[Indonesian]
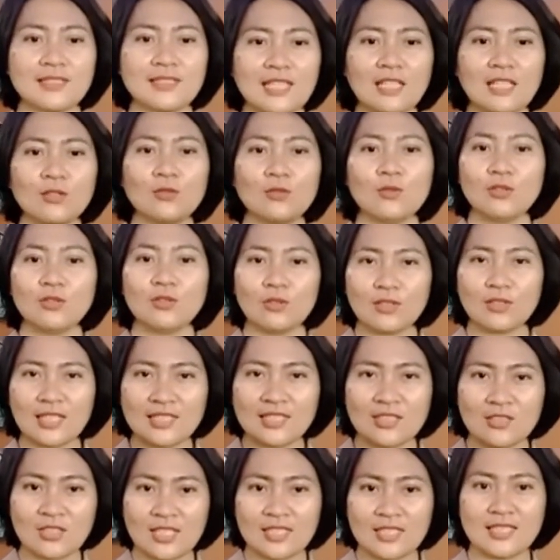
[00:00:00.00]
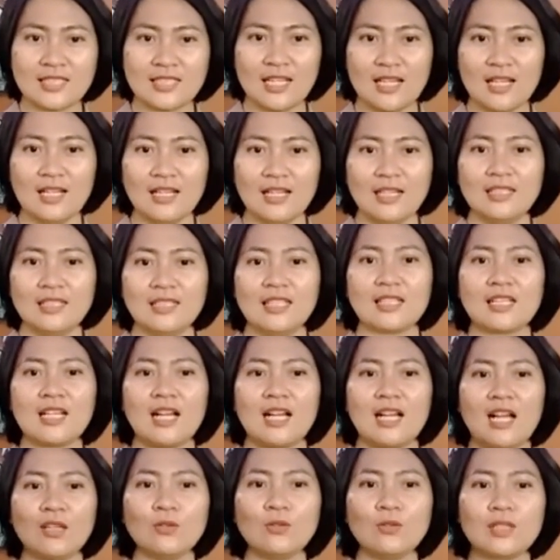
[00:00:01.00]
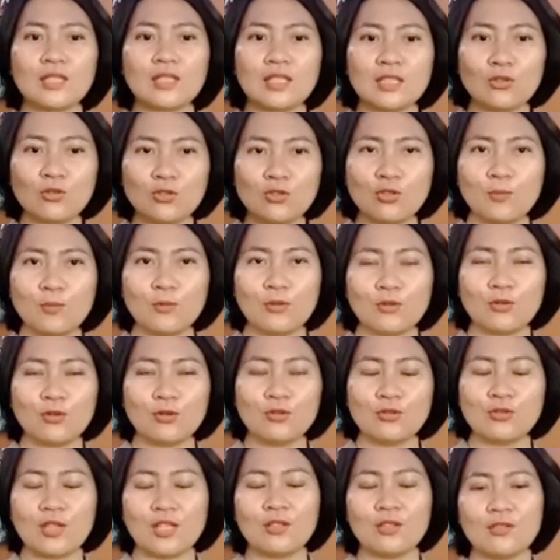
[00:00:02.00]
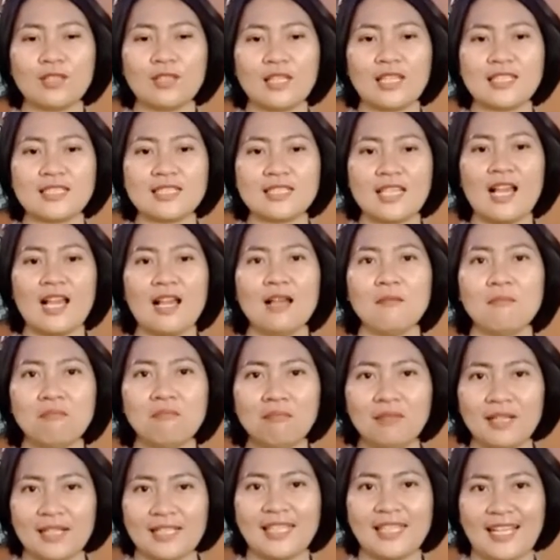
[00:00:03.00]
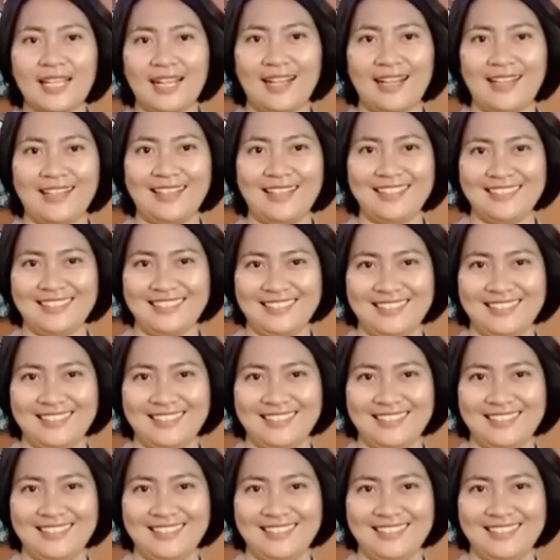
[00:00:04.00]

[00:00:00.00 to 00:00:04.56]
bersatu untuk Indonesia dirgahayu ke-77 Indonesia merdeka